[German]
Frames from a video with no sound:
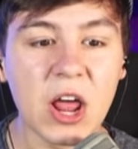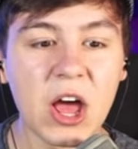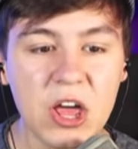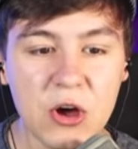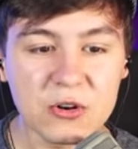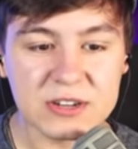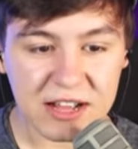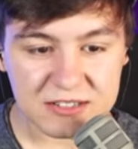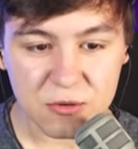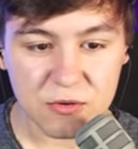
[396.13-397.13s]
Ne? Und
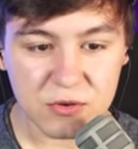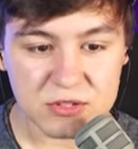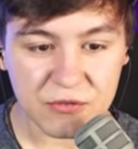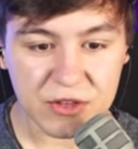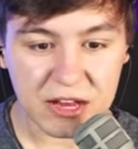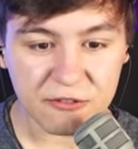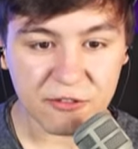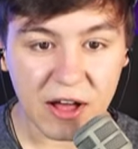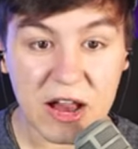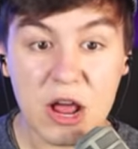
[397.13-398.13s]
das holen wir uns auf jeden
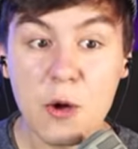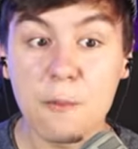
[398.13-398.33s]
Fall.